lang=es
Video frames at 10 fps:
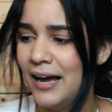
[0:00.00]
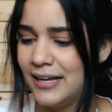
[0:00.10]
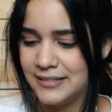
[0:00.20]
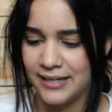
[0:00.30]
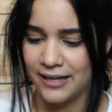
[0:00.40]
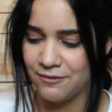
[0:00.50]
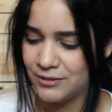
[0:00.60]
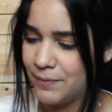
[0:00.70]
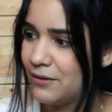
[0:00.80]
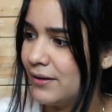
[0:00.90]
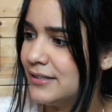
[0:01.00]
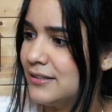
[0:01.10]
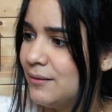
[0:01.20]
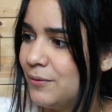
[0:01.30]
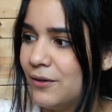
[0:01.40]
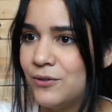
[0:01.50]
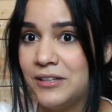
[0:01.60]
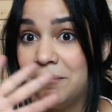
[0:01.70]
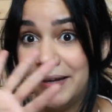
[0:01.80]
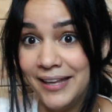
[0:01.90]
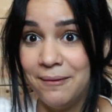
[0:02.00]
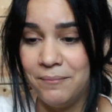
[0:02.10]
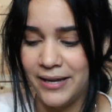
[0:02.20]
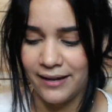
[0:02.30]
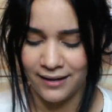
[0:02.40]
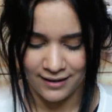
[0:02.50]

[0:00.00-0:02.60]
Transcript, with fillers: Así que yo espero que ese tipo de cosas me queden bien.